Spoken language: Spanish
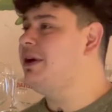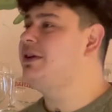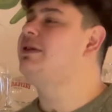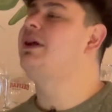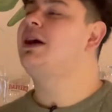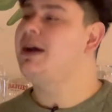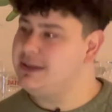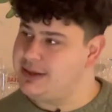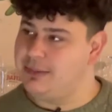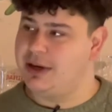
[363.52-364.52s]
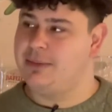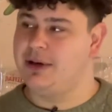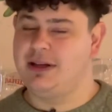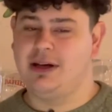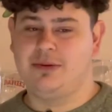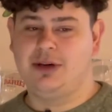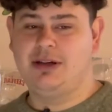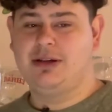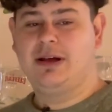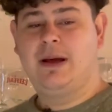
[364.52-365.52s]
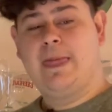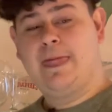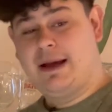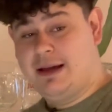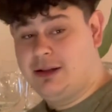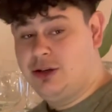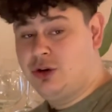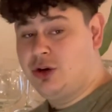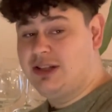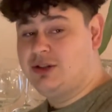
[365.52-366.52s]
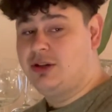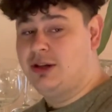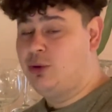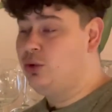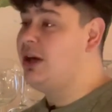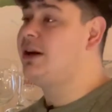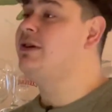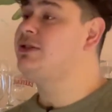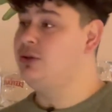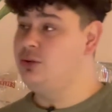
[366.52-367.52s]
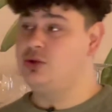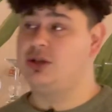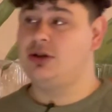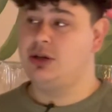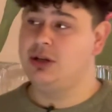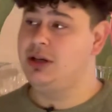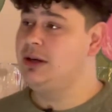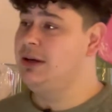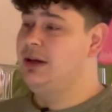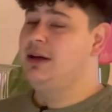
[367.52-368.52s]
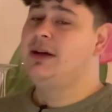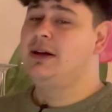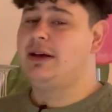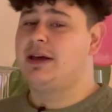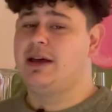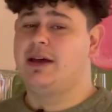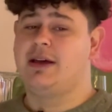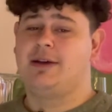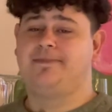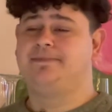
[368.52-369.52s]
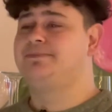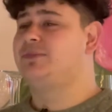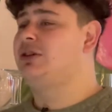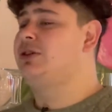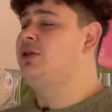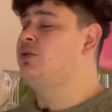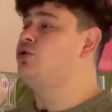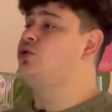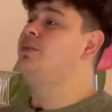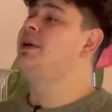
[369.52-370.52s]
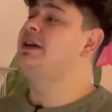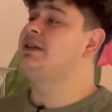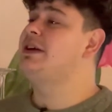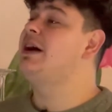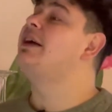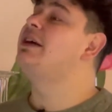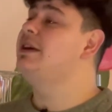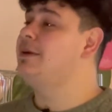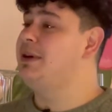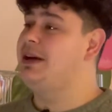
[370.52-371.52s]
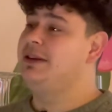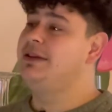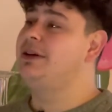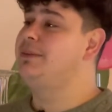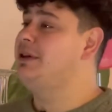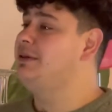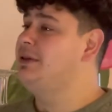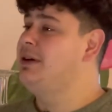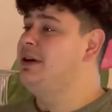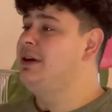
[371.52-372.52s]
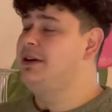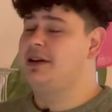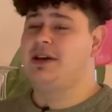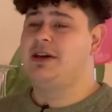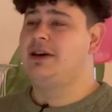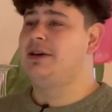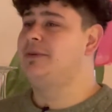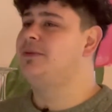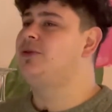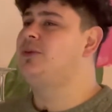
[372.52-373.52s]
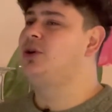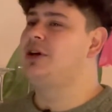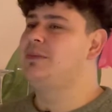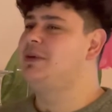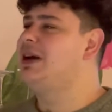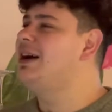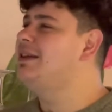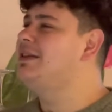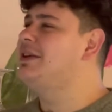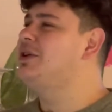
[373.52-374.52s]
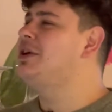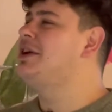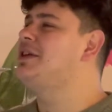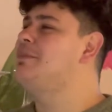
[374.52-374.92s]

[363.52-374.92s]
aparte te alcanza para maridar bien en el otro caso tenemos una reversión, un gin tonic, que tiene un slurp de y ají, es picante también, que como que el picante no es que